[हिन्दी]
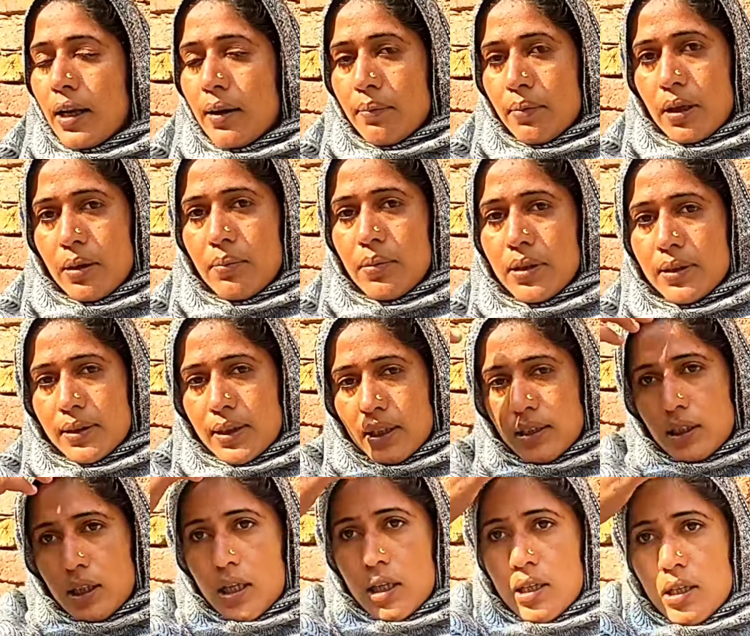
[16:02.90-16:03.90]
टाइम नहीं मिलता
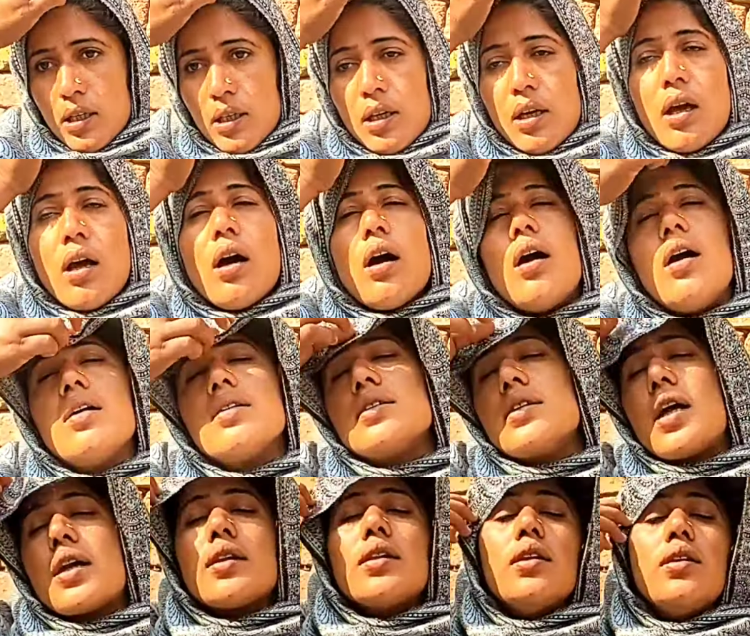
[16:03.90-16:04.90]
था
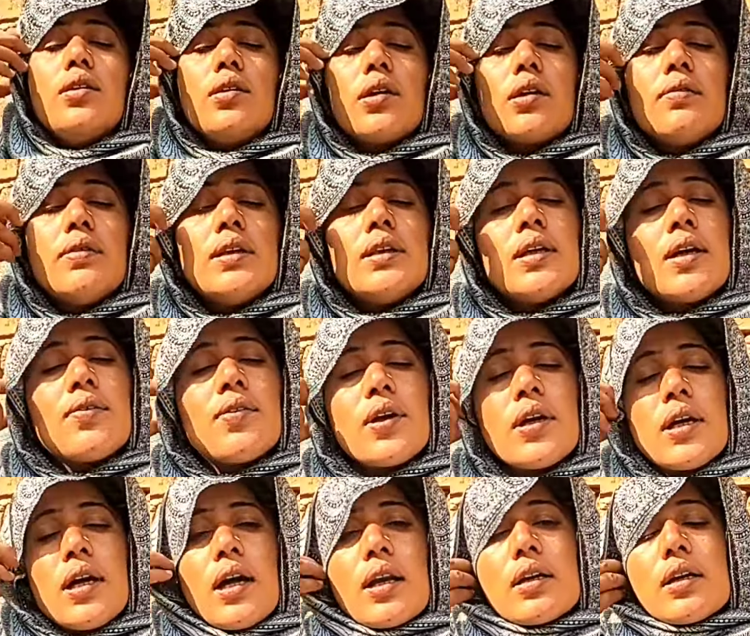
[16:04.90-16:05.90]
सर्दियों की वजह से
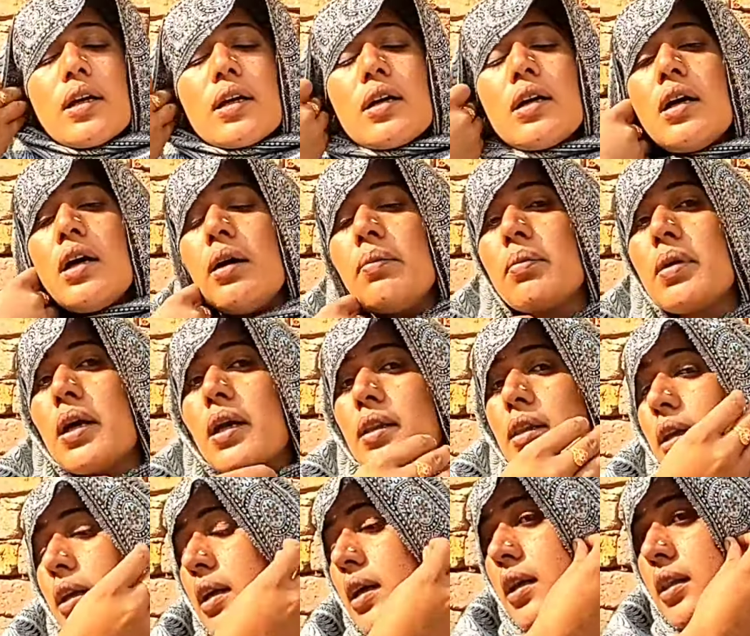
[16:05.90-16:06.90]
घर का काम
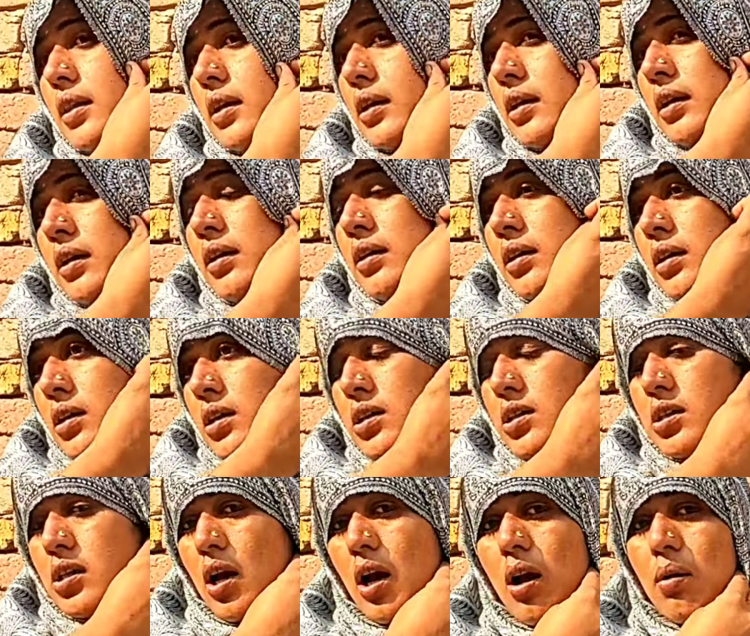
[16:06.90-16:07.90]
करते करते ना
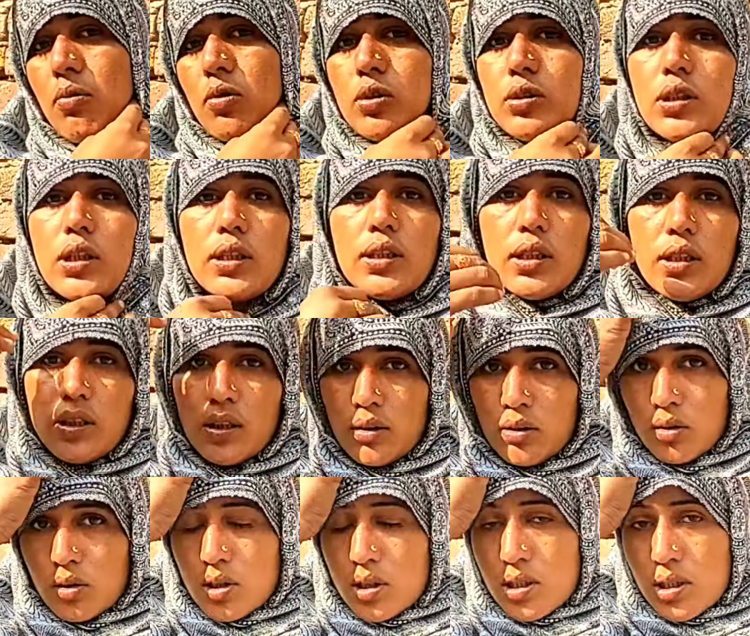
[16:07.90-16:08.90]
शाम हो जाती थी
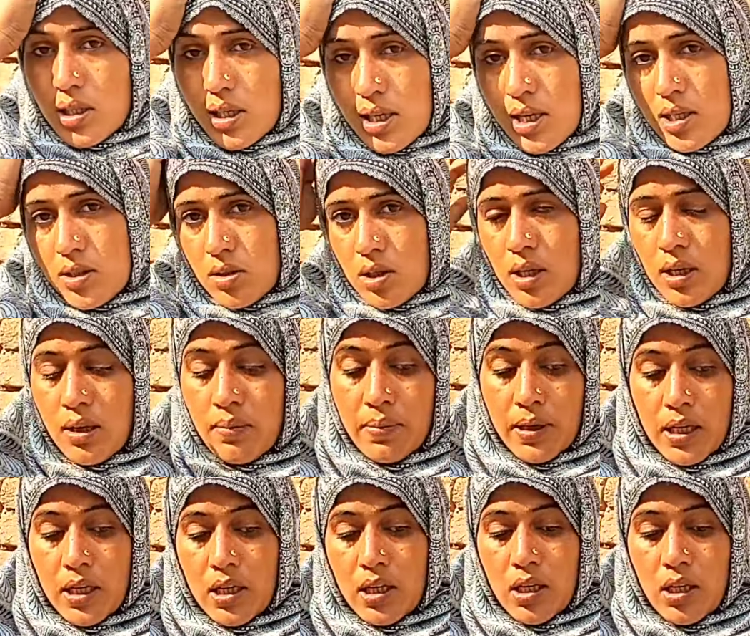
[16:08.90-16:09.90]
तो इसलिए जो है ना
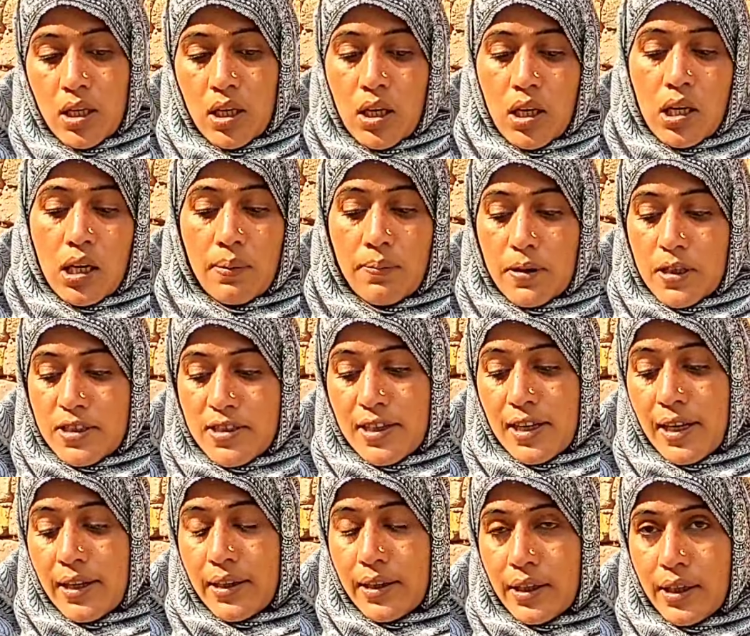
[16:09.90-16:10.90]
मैंने कपड़े
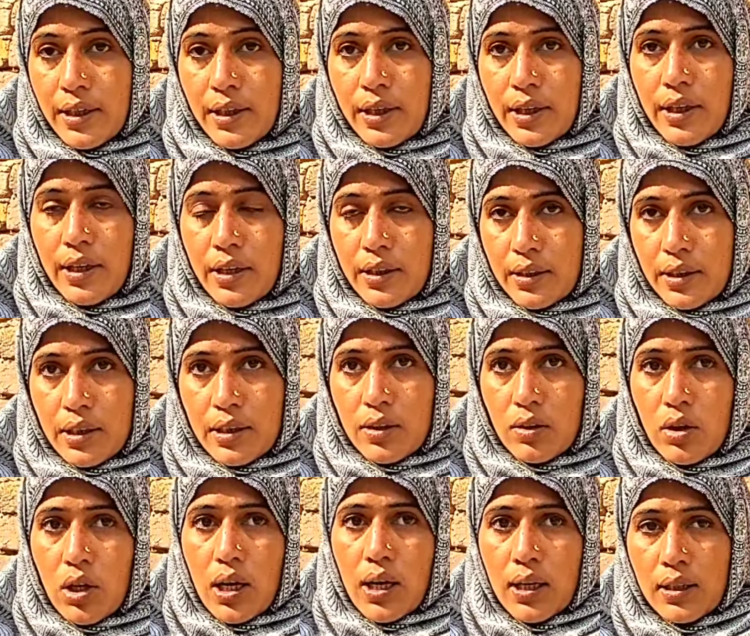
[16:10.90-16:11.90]
सिलाई नहीं किए थे
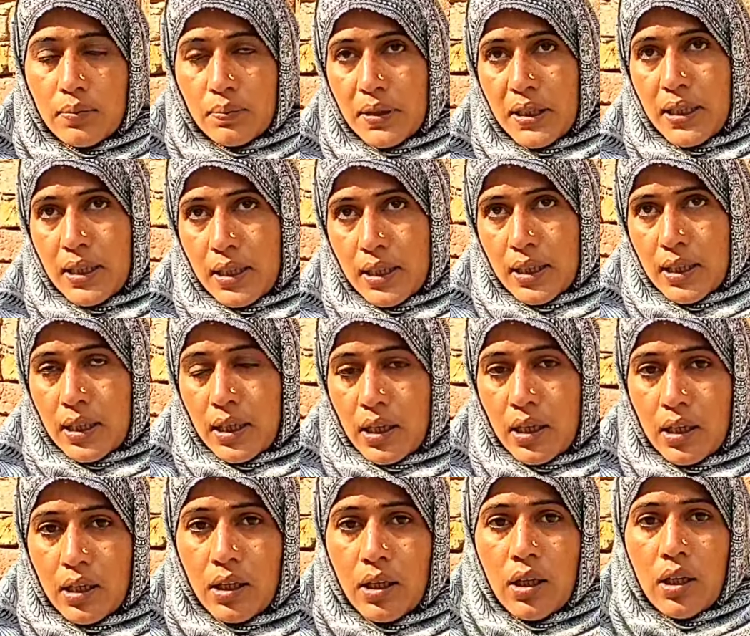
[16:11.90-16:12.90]
तो आज मैंने कहा
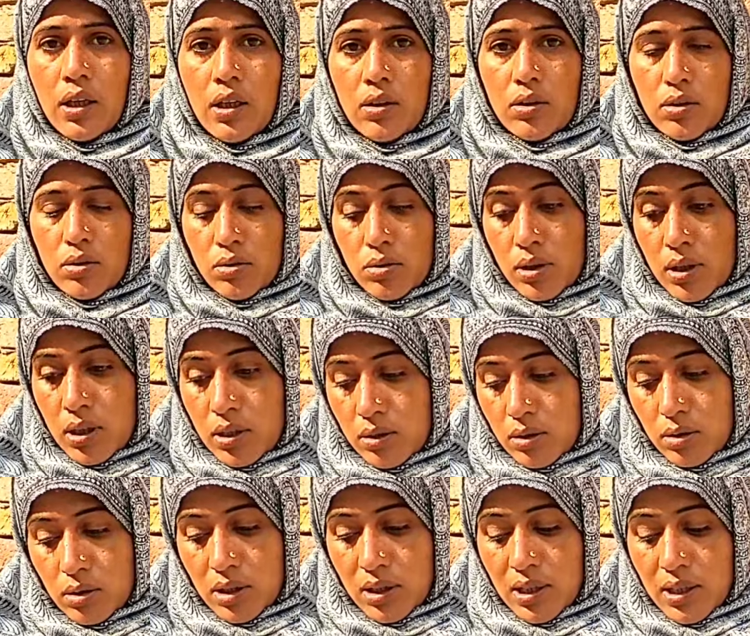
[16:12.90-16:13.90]
कि क्यों ना
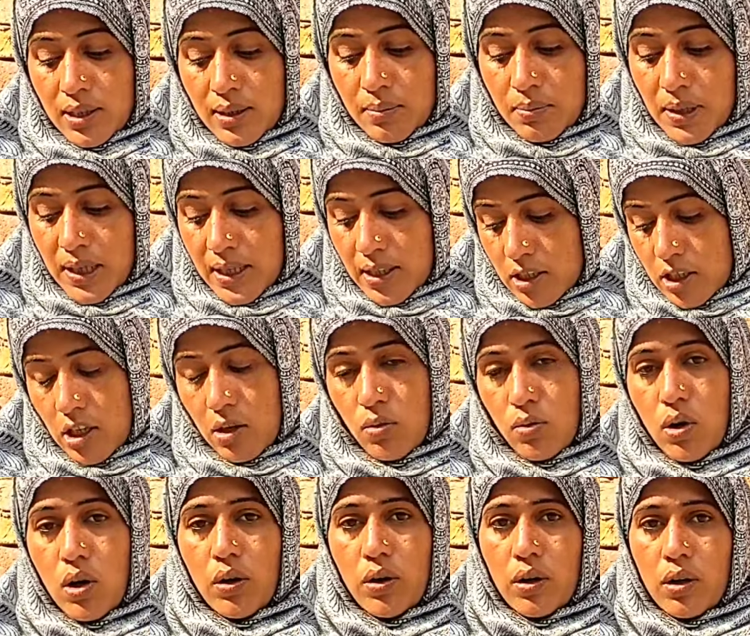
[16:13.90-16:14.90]
कुछ देर बैठ जाऊँ
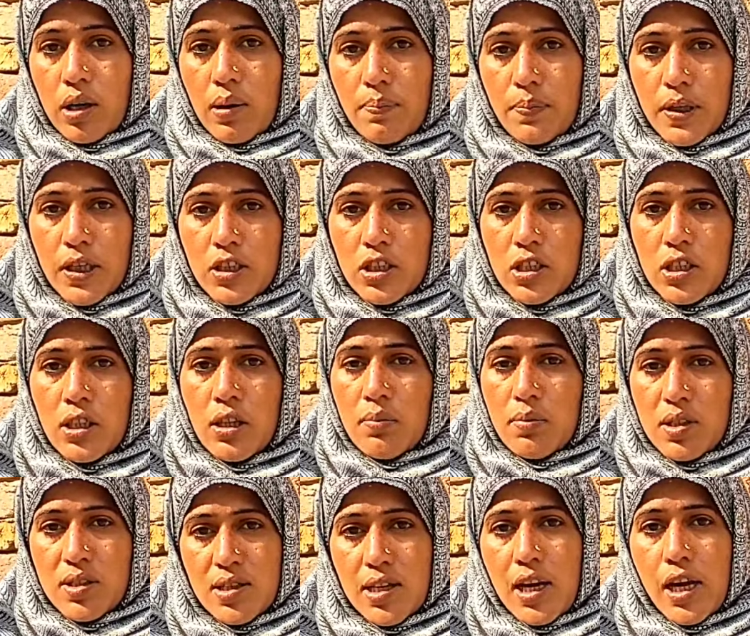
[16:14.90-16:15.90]
और कपड़े जितने
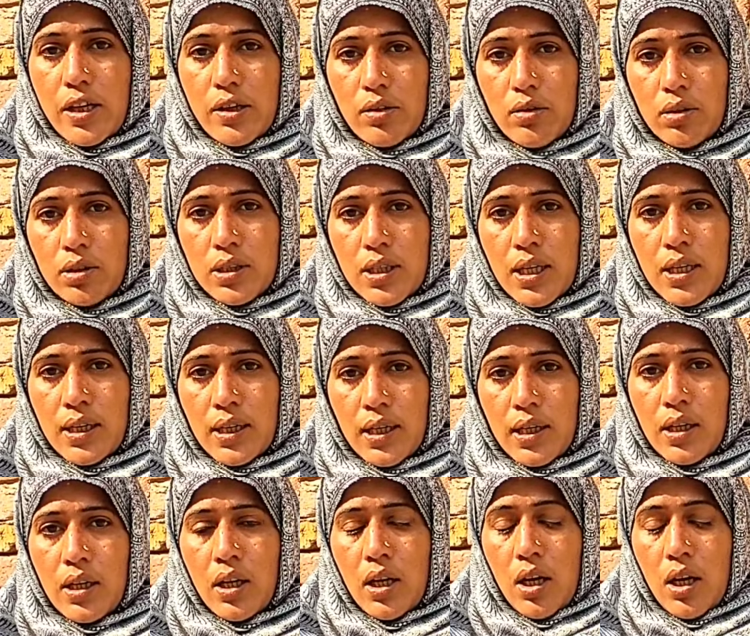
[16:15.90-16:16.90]
भी सिलाई हो जाएंगे